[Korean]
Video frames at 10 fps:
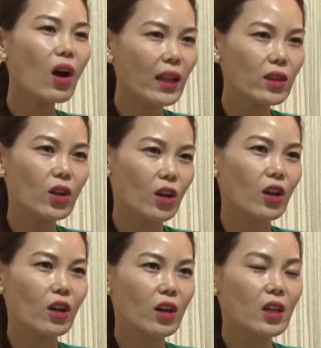것
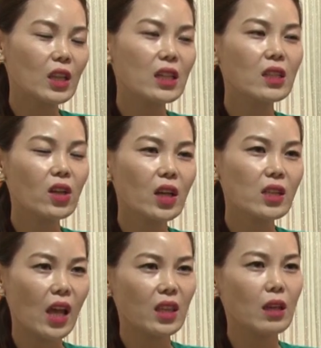같아. 근데 그렇게
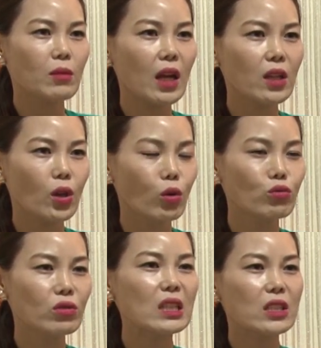해서 액땜을 하는
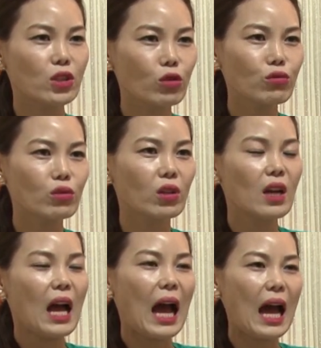경우는 있어도
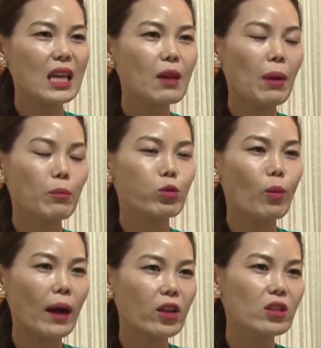아예 100%
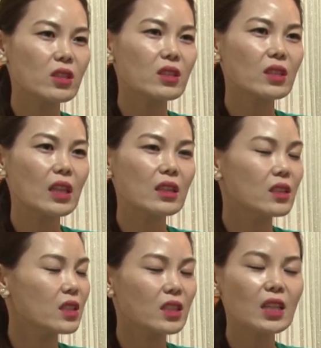
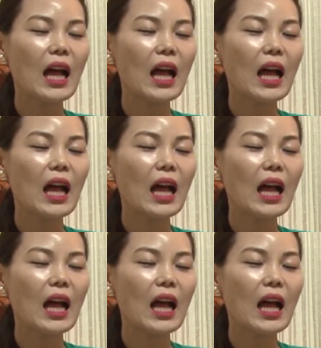바뀌어지지는